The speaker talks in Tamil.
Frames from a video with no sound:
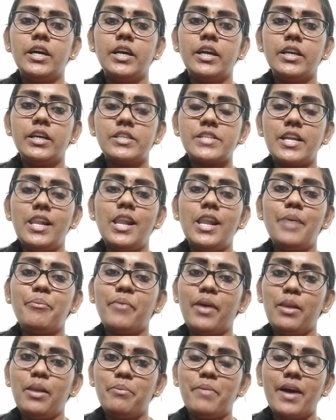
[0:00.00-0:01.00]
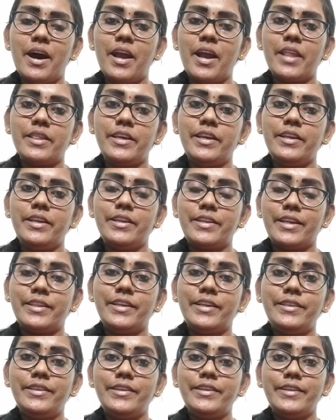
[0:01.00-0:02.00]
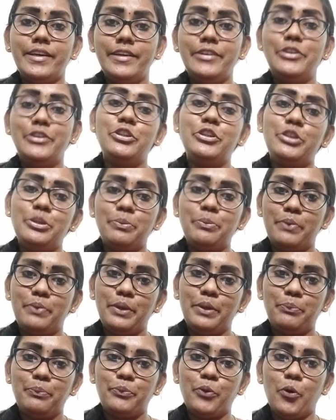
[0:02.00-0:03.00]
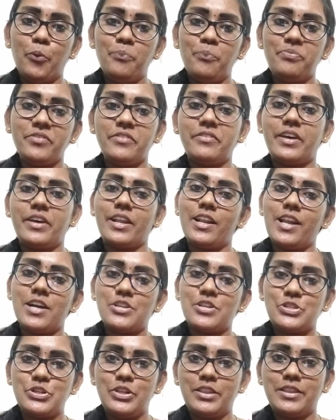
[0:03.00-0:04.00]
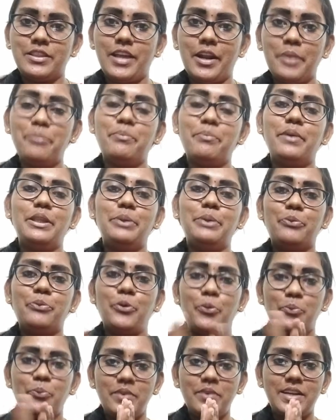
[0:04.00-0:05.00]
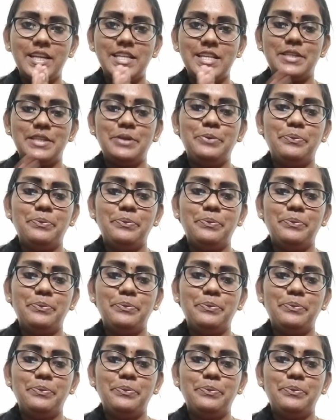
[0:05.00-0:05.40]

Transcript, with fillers: செல்லம்மாள் பாரதியின் ரதத்தினை இழுத்து பிடிப்போம் வரலாற்றில் தடம் பதிப்போம் நன்றி